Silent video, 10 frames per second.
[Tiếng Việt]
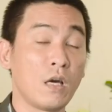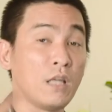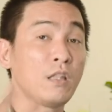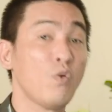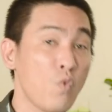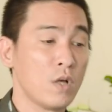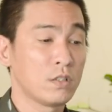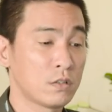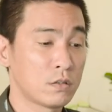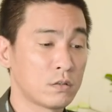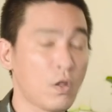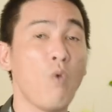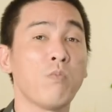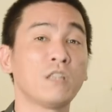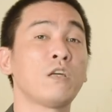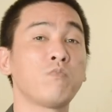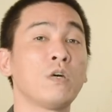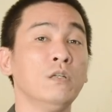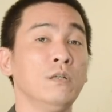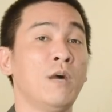những cái tinh quân tốt ở trong
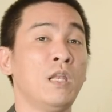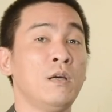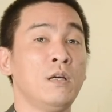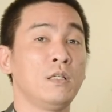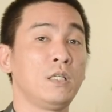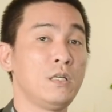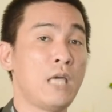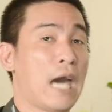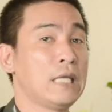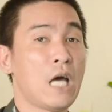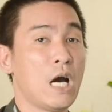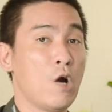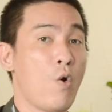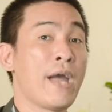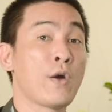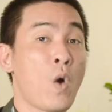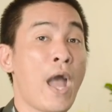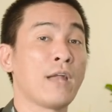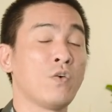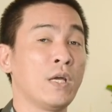người mình như giải thần hóa
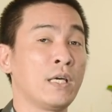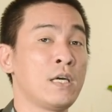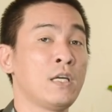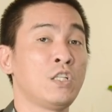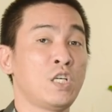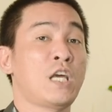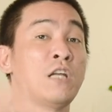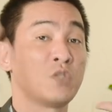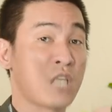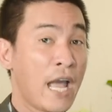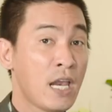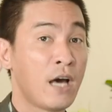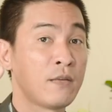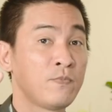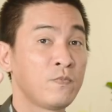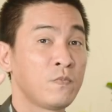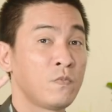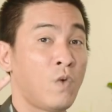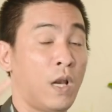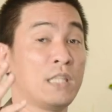khoa đồ này kia nó thì sẽ được sáng lên
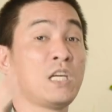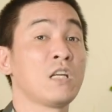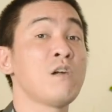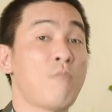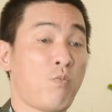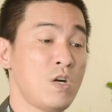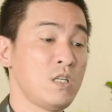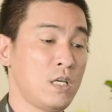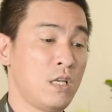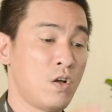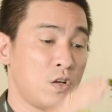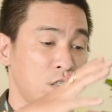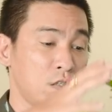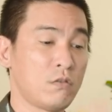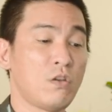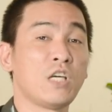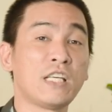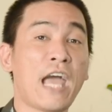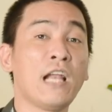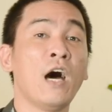hoặc là thiên đức mộc đức thì nó nó sẽ
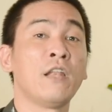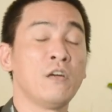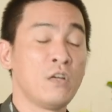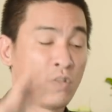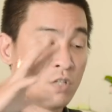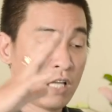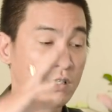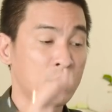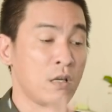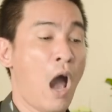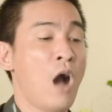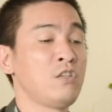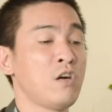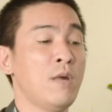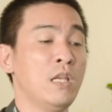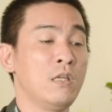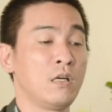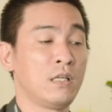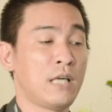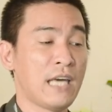sáng lên nó sẽ đỡ cho mình
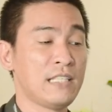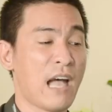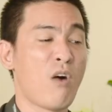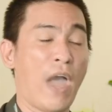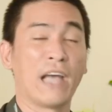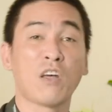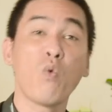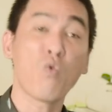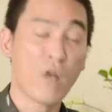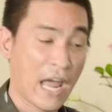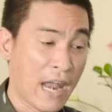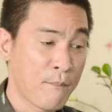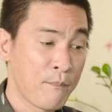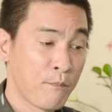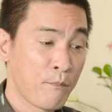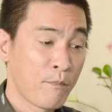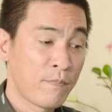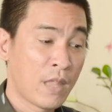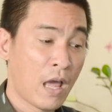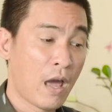những cái sao hạn xấu của cả năm
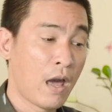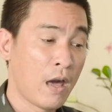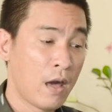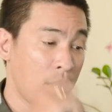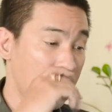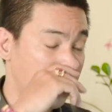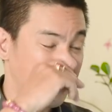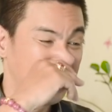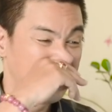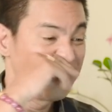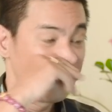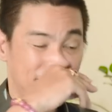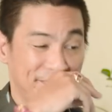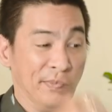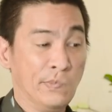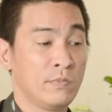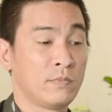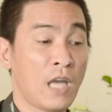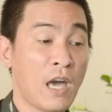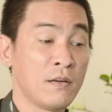à
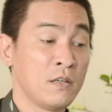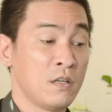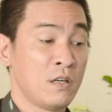ha